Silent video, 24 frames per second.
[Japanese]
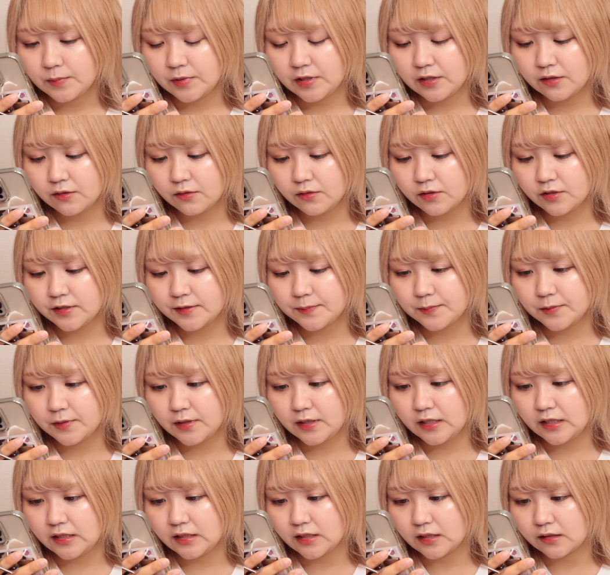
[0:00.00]

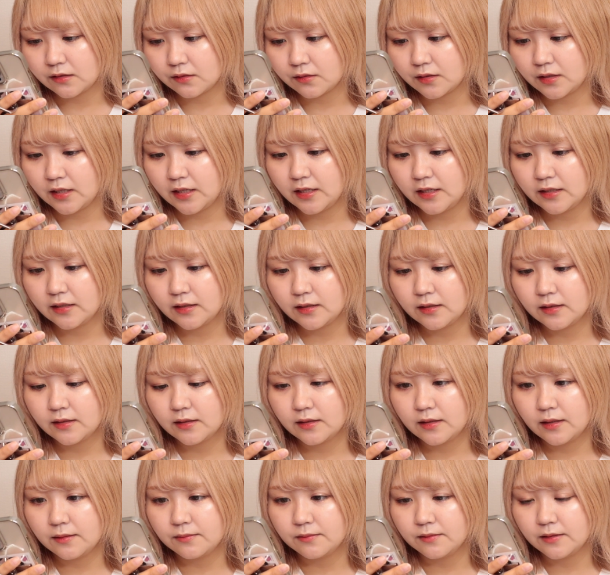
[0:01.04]
ピロースプレーなので、
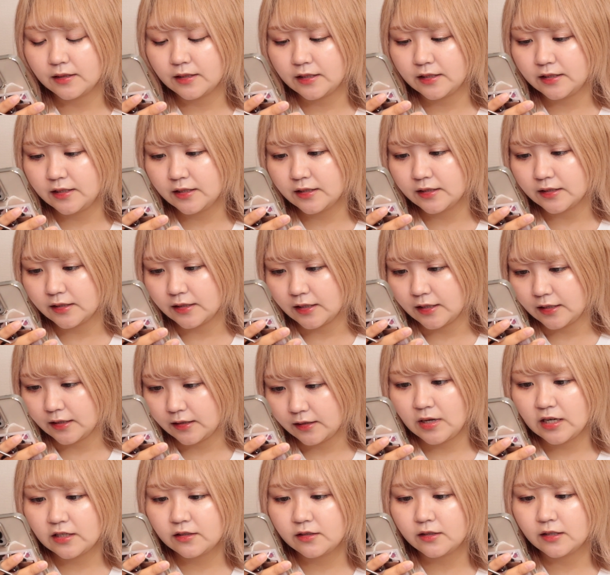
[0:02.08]
多分あれですね。
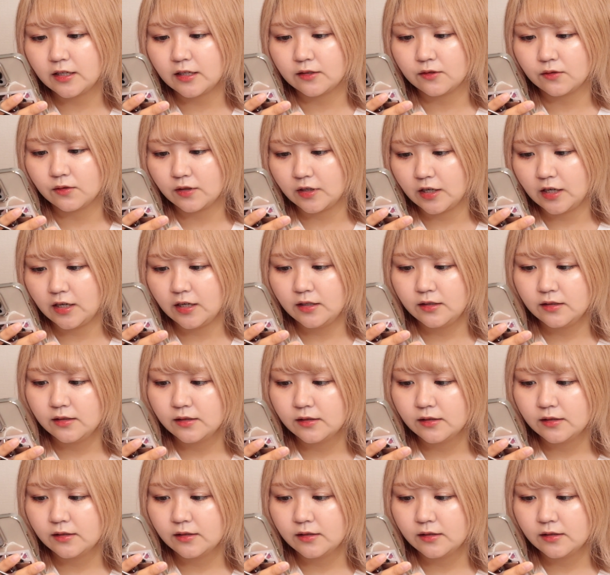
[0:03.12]
枕とか